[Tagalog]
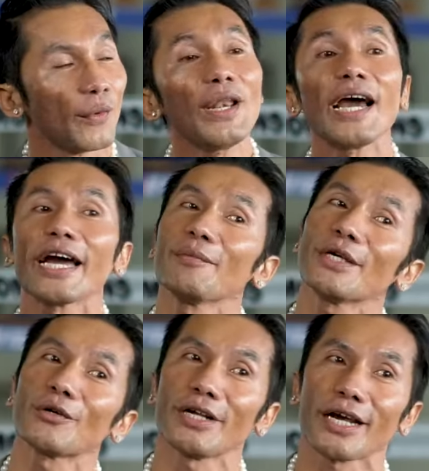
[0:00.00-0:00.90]
wala kay
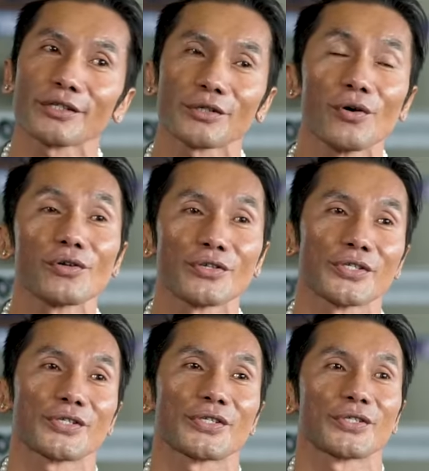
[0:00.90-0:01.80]
may connections.